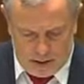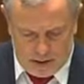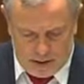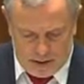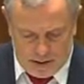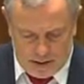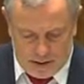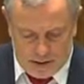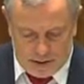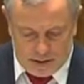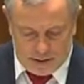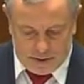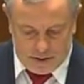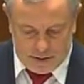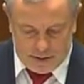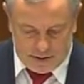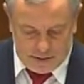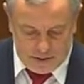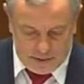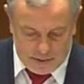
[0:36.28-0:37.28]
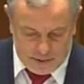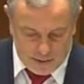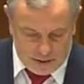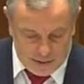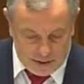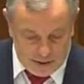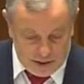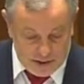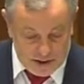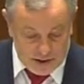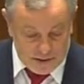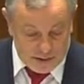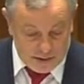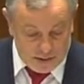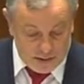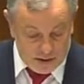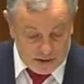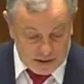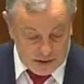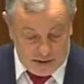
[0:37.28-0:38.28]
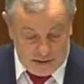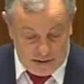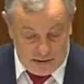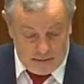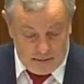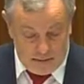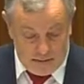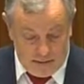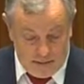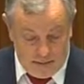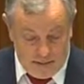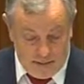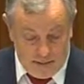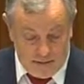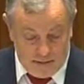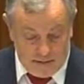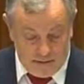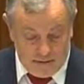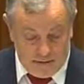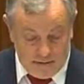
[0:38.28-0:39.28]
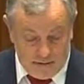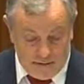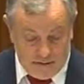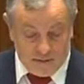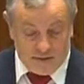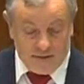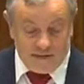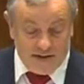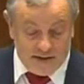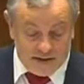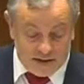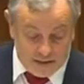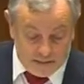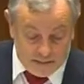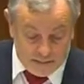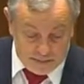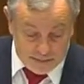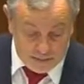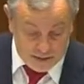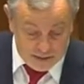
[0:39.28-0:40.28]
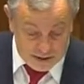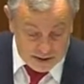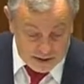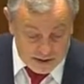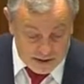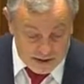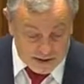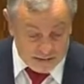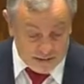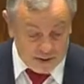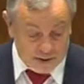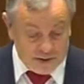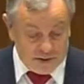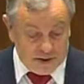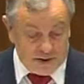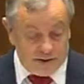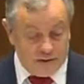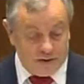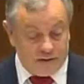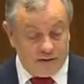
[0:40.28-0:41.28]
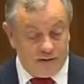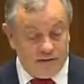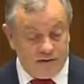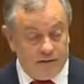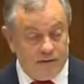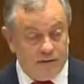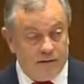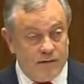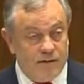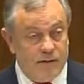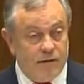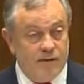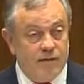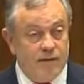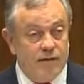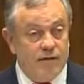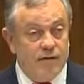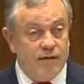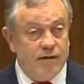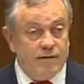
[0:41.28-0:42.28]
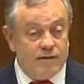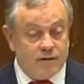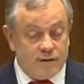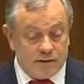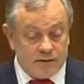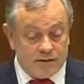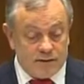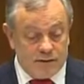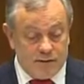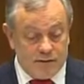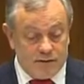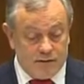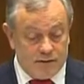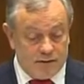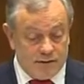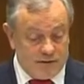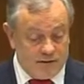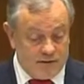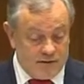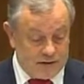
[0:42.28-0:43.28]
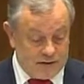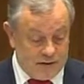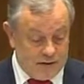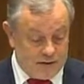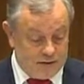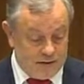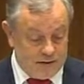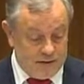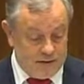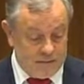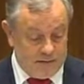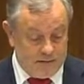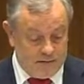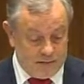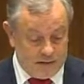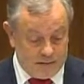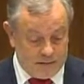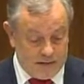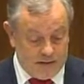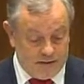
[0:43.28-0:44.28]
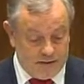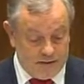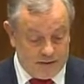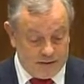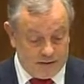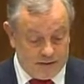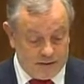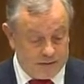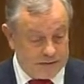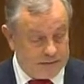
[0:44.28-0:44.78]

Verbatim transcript: że rząd Rzeczypospolitej Polskiej wprowadza politykę oszczędnościową kosztem środowiska osób niepełnosprawnych.